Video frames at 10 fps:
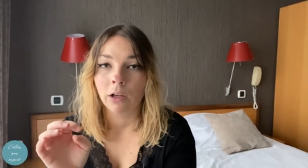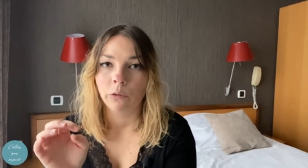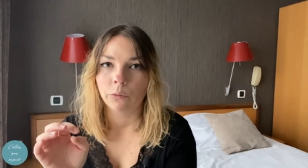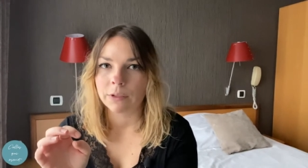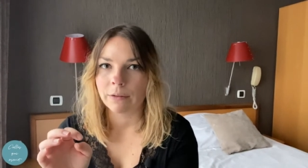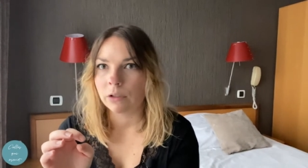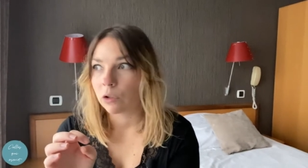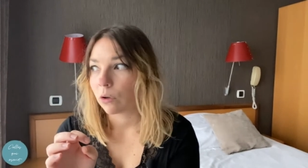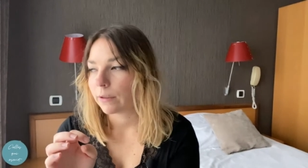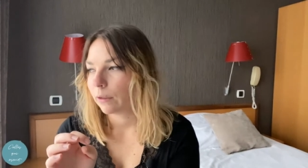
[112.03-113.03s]
Donc vous avez
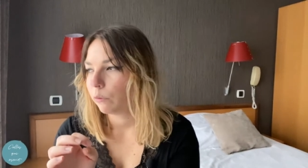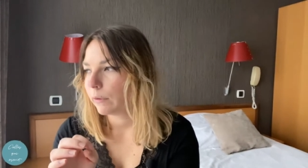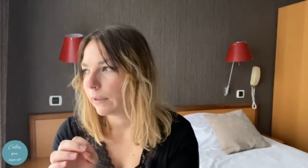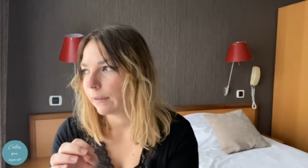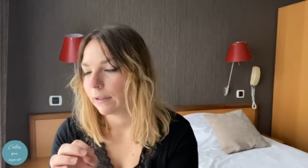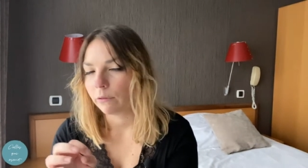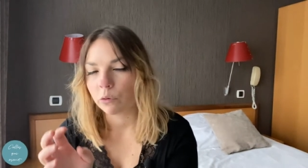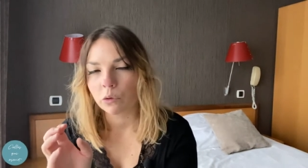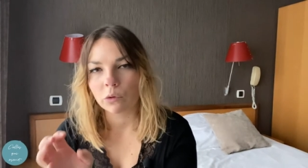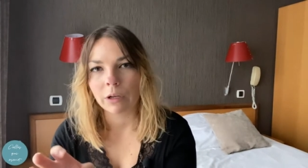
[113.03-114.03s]
genre 5 ou 6
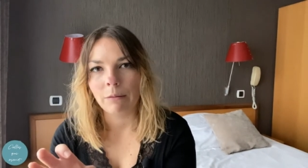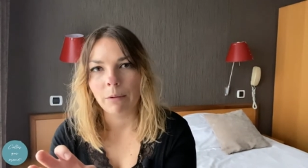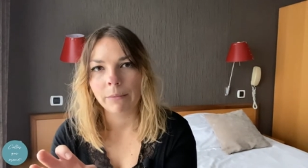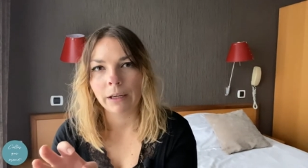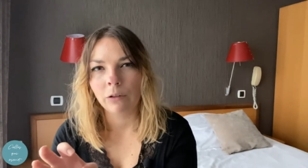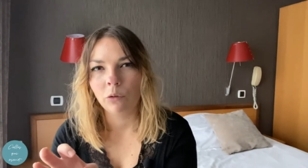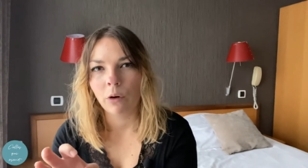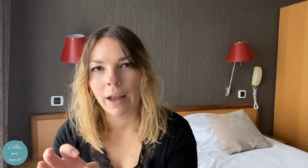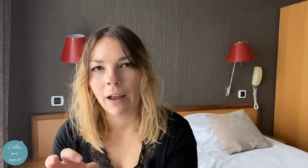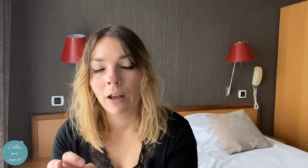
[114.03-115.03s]
interventions sur les mêmes créneaux
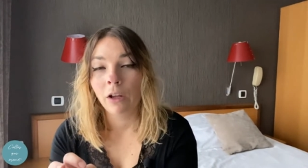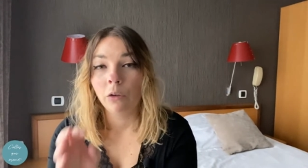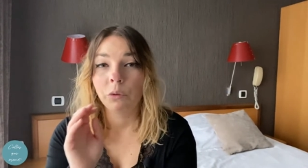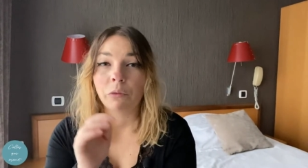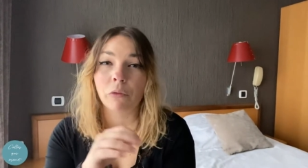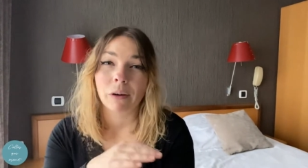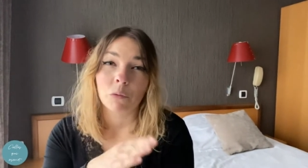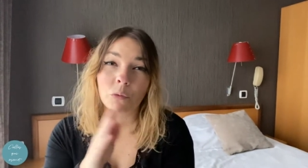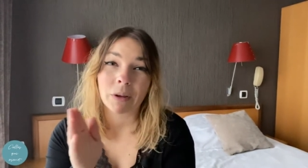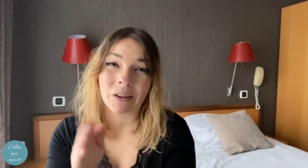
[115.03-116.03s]
horaires. Donc il faut
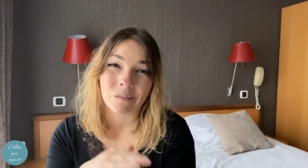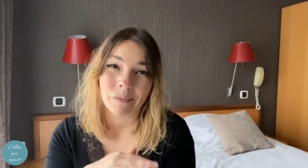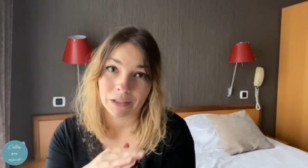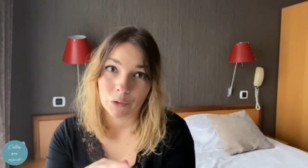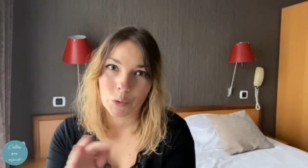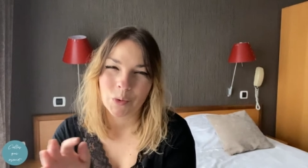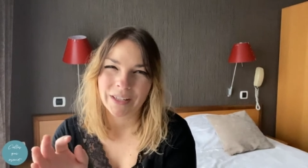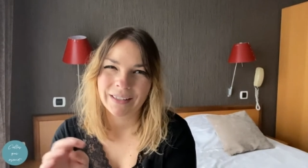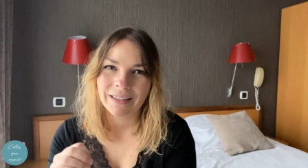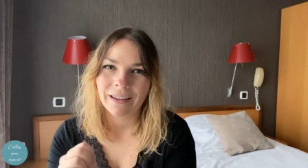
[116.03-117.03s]
vraiment bah, bien
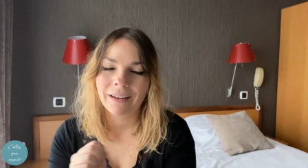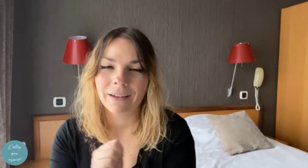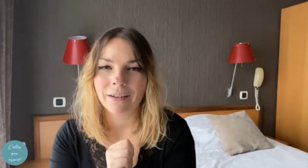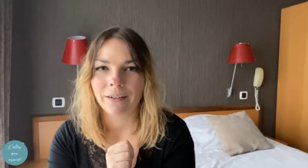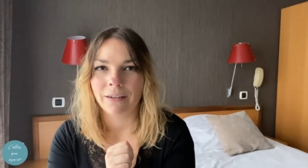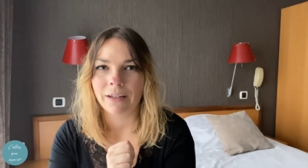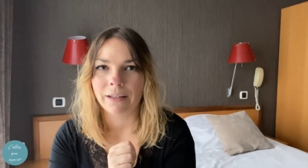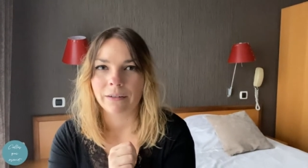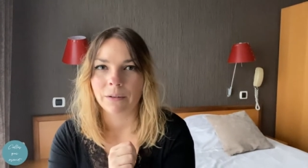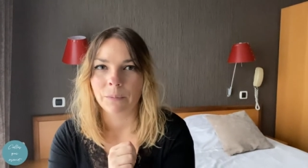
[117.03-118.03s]
choisir euh,
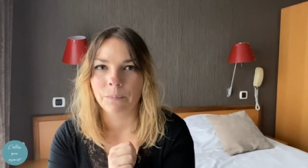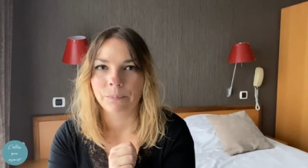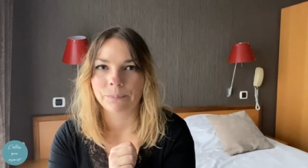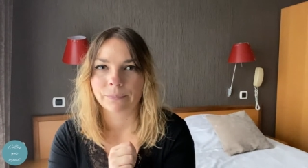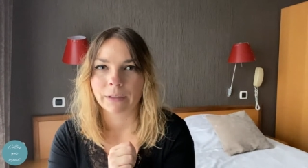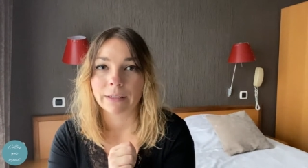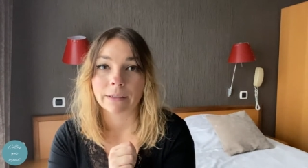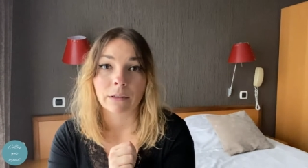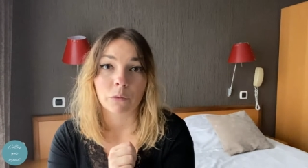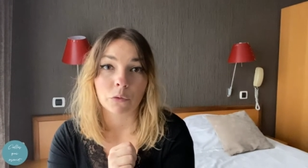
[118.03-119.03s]
euh, les,
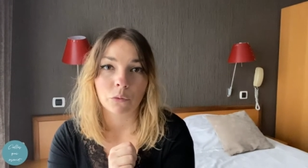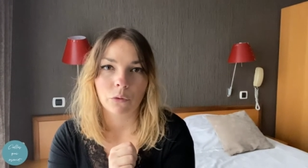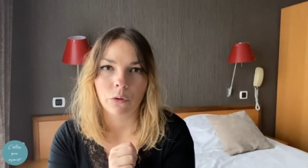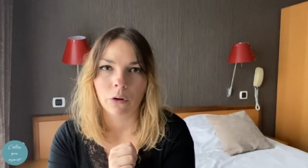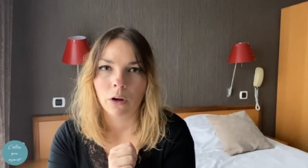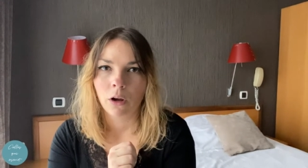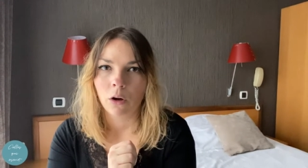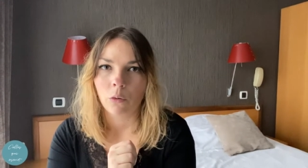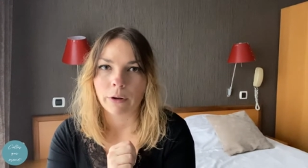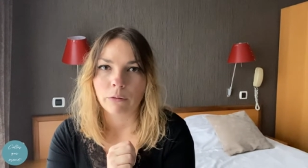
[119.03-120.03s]
interventions
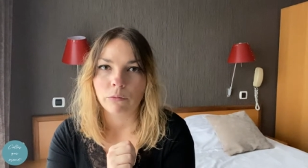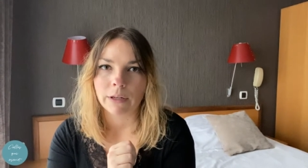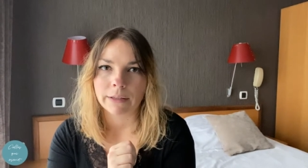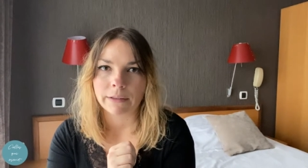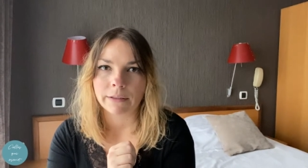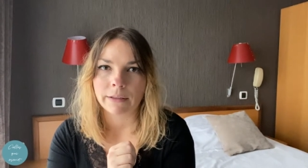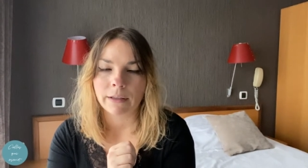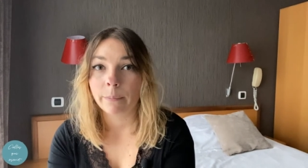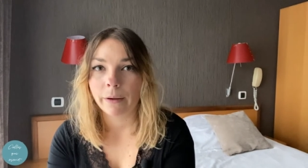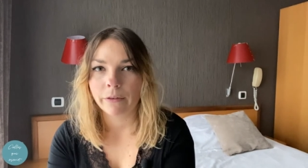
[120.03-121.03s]
auxquelles vous voulez
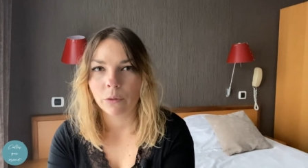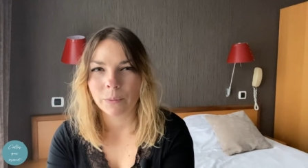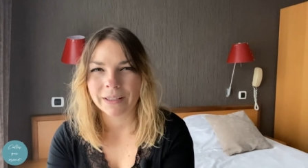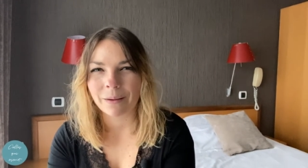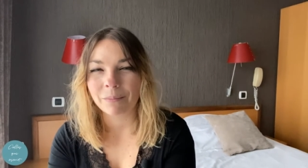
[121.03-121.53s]
assister. C'est pas évident parce qu'il y a